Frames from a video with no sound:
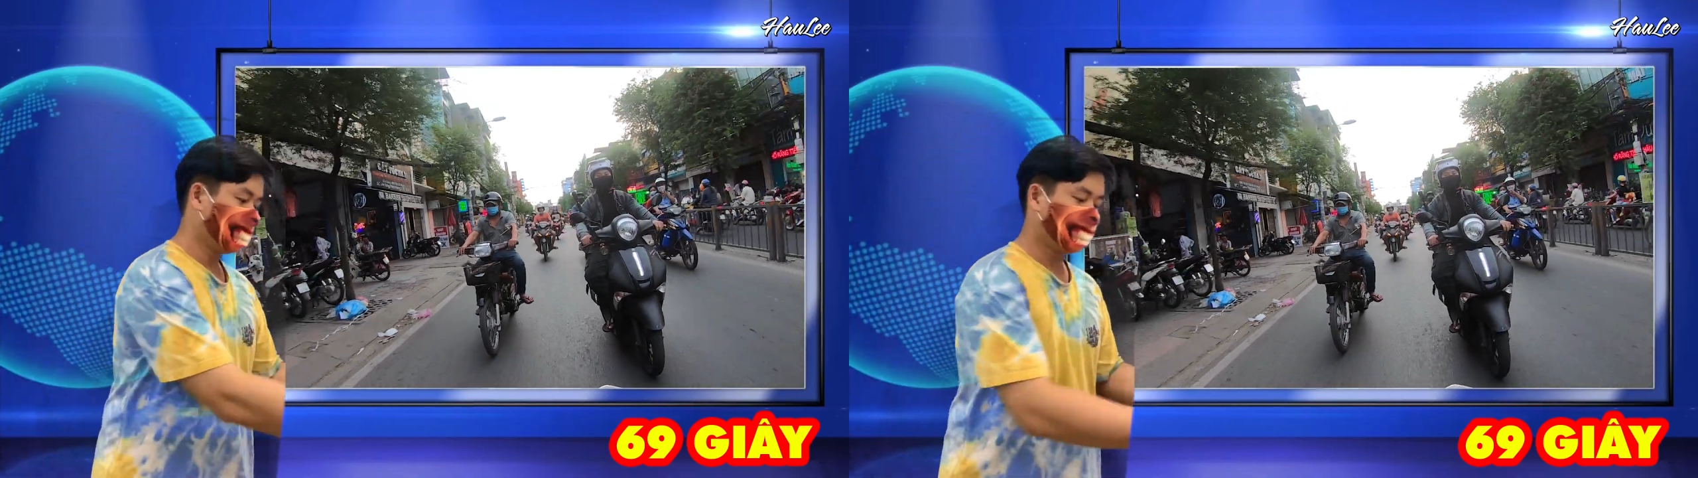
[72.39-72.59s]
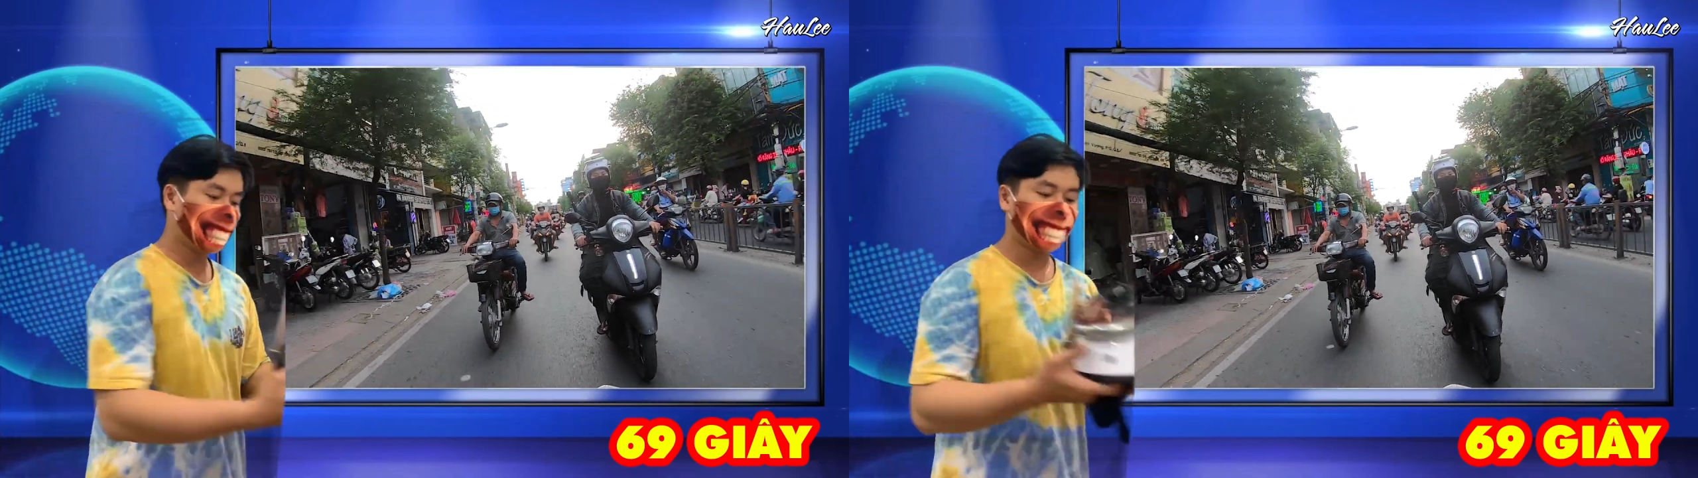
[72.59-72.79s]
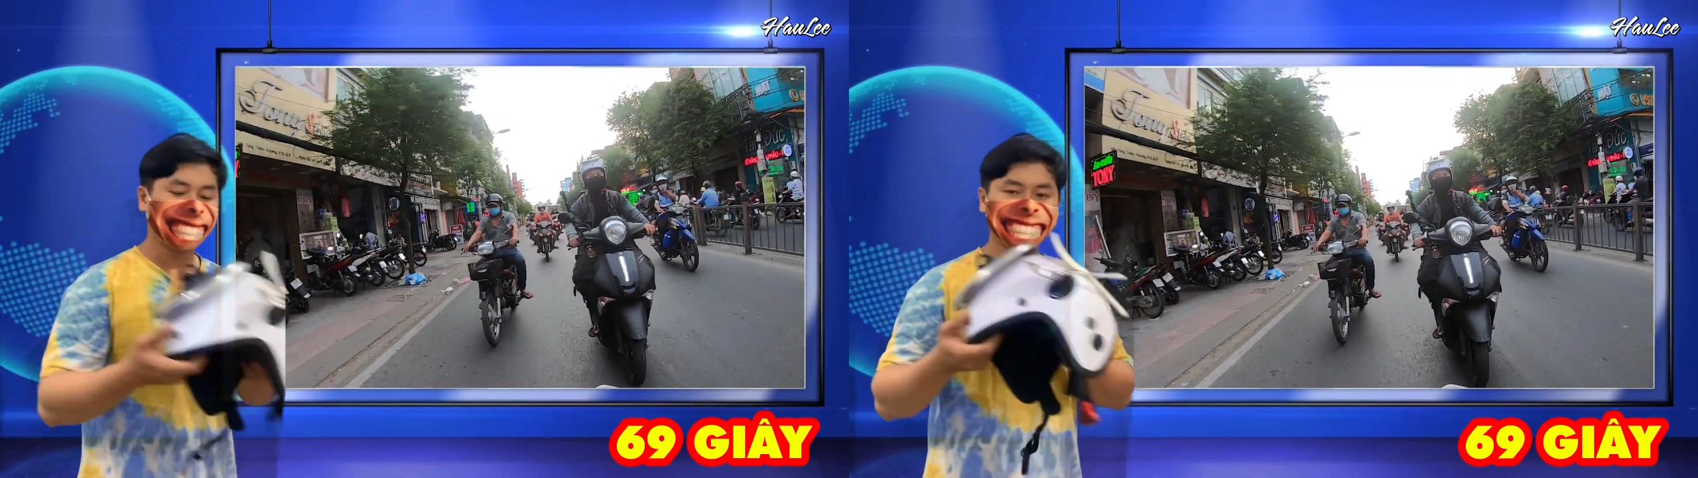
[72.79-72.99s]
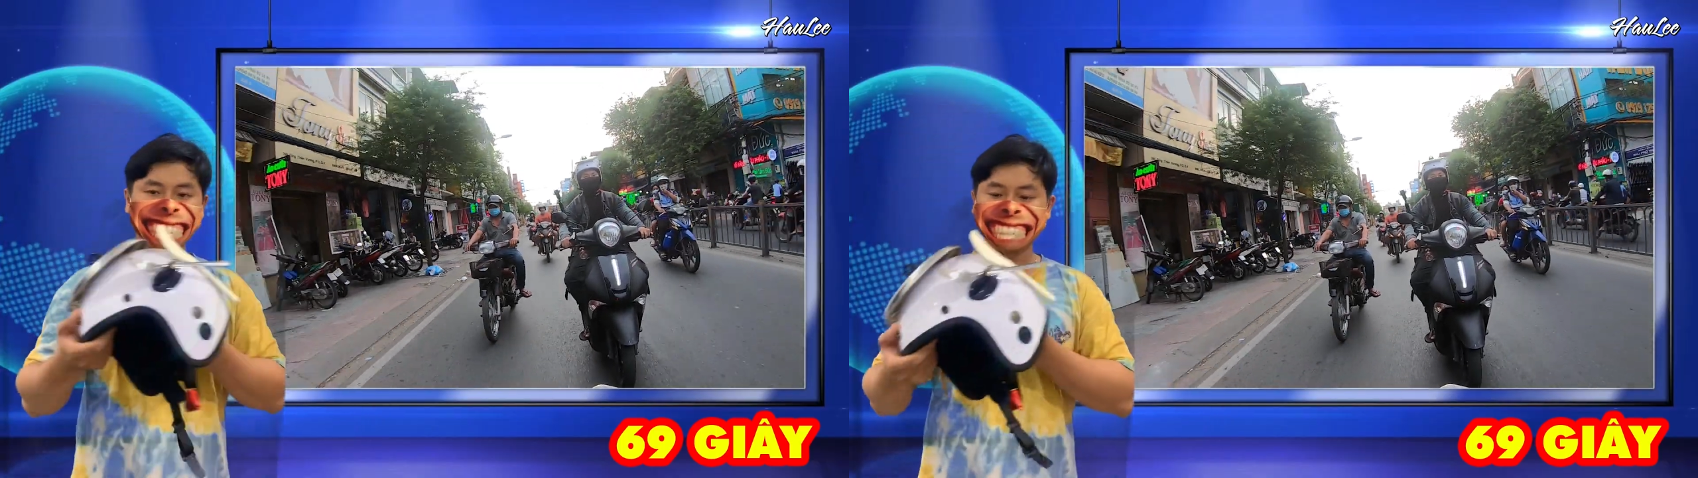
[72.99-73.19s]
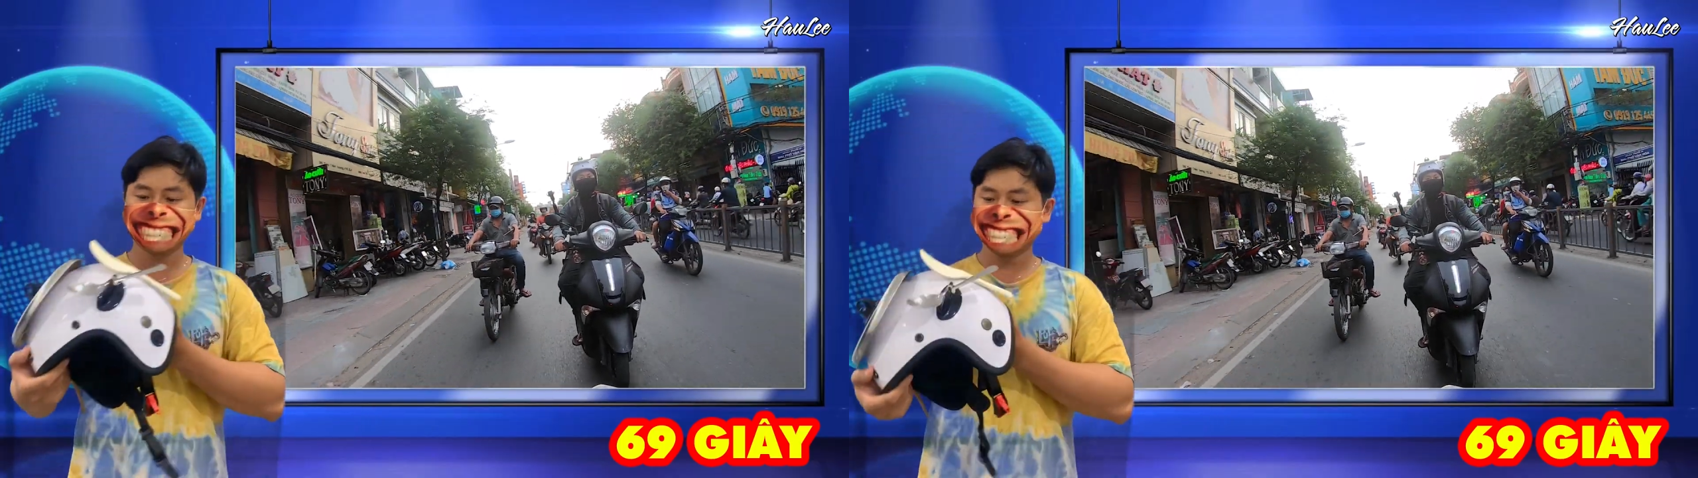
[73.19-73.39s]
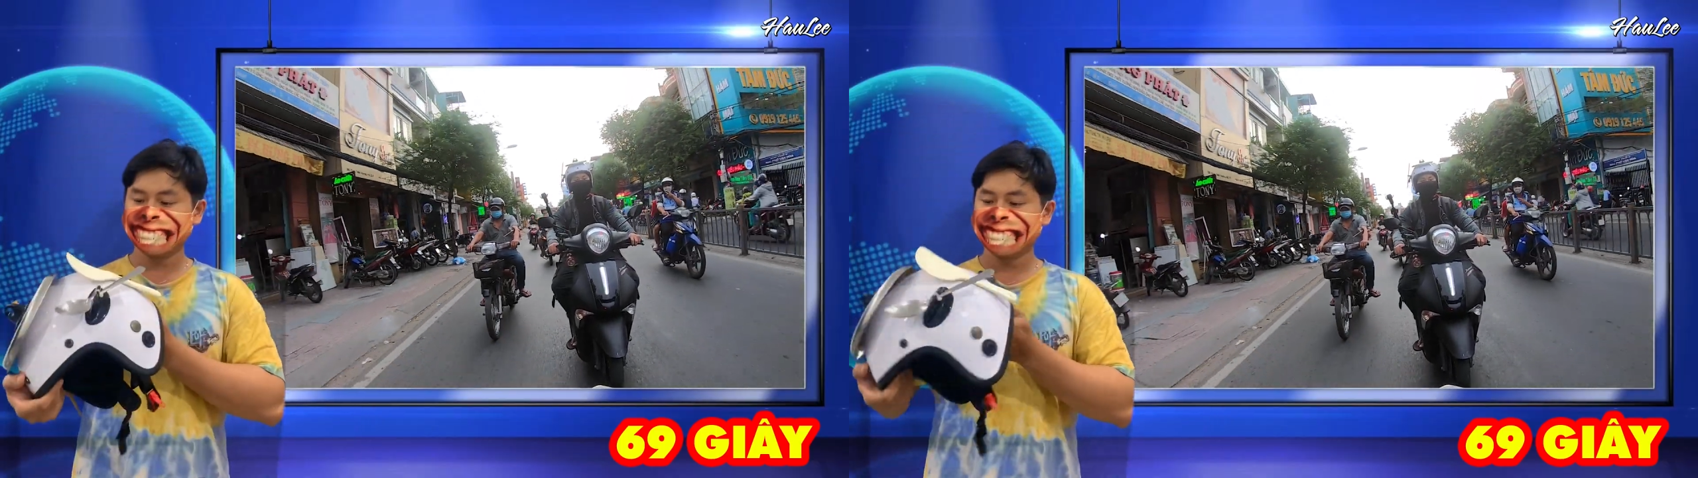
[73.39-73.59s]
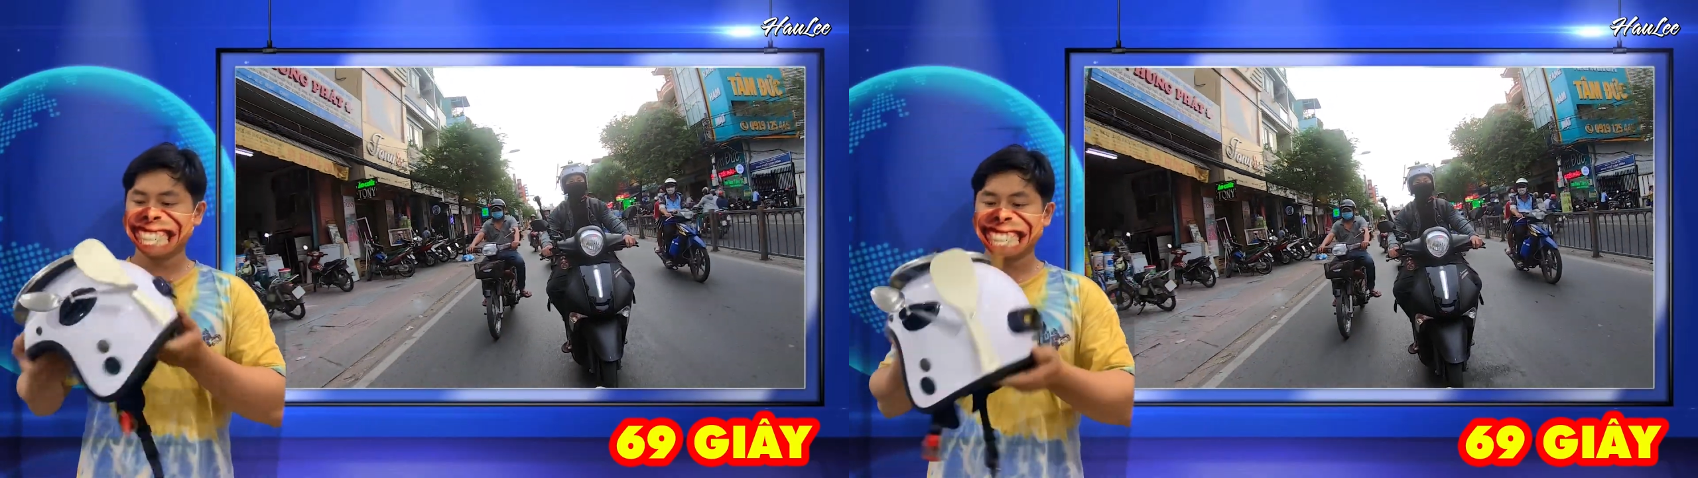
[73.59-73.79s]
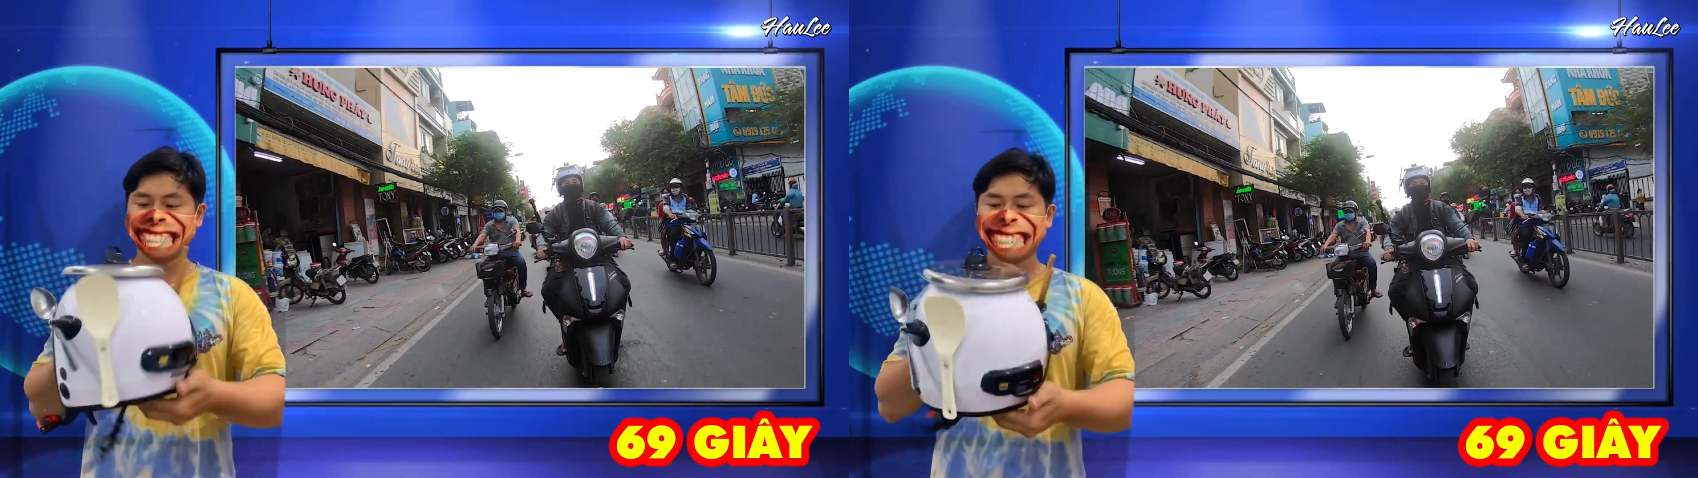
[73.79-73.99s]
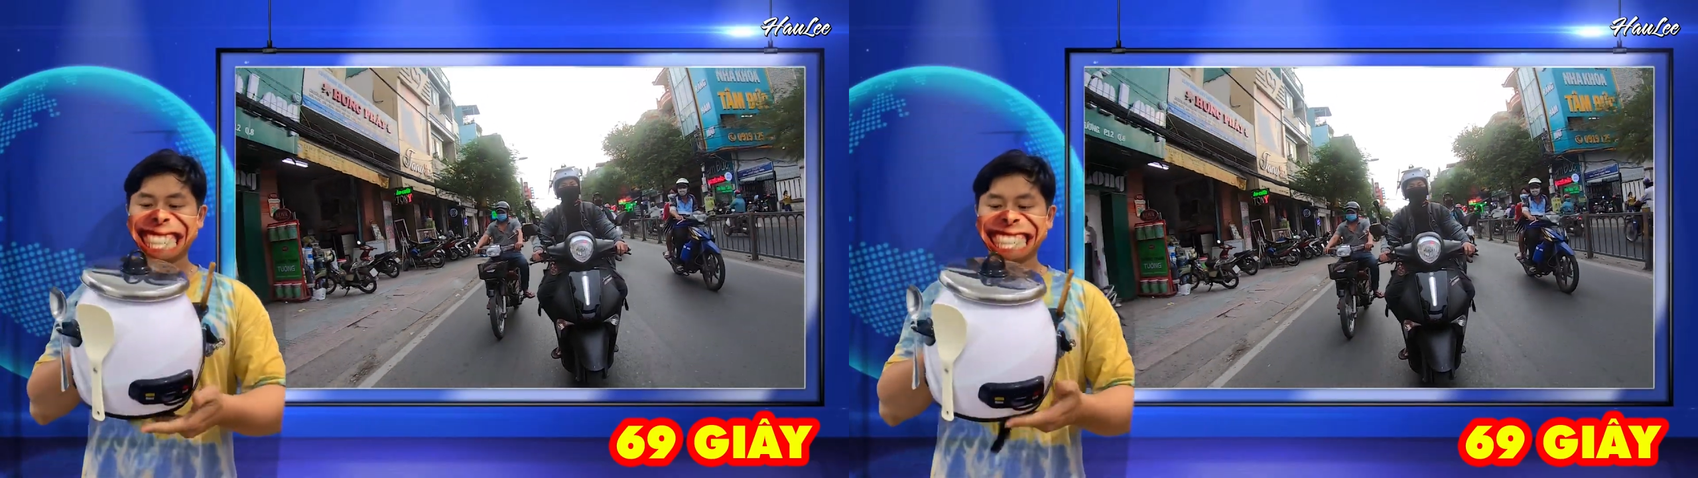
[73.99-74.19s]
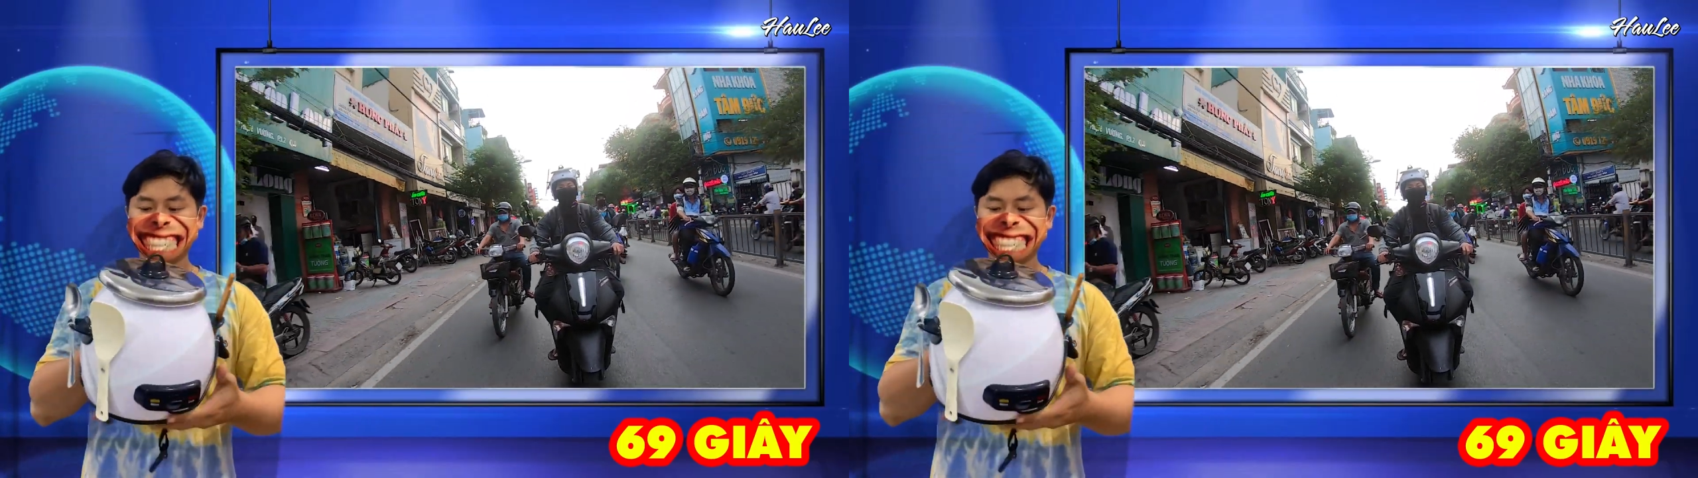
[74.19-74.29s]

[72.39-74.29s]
đây đó.